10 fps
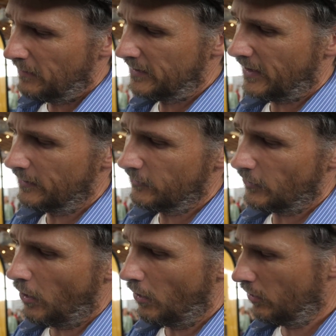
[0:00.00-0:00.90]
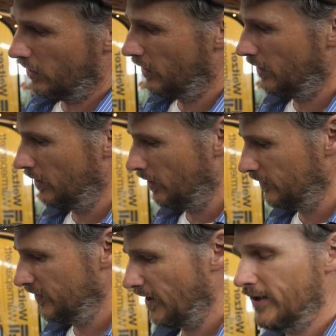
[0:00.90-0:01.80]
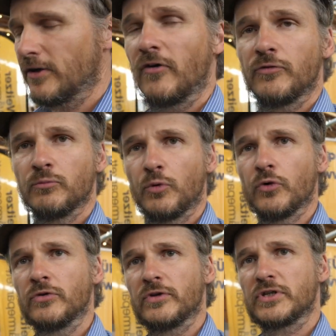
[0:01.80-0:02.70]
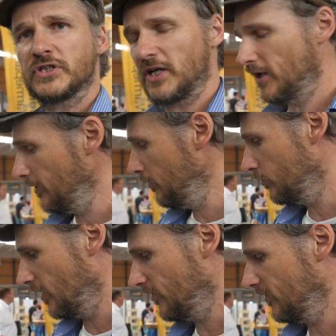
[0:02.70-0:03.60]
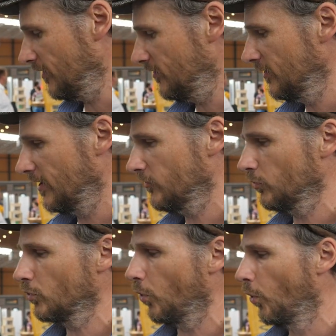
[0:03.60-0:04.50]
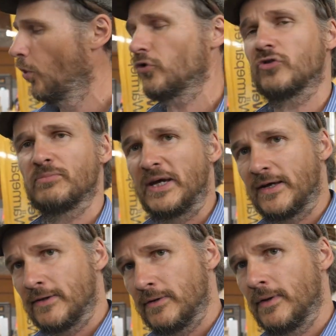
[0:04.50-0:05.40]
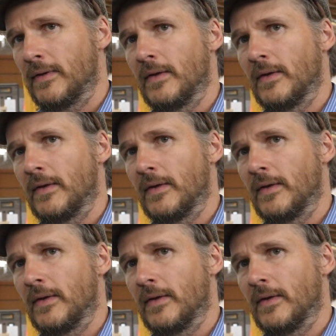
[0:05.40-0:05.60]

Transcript: Man kann es auch äh, direkt auf den Boden stellen. Das, das sind dann so große Becken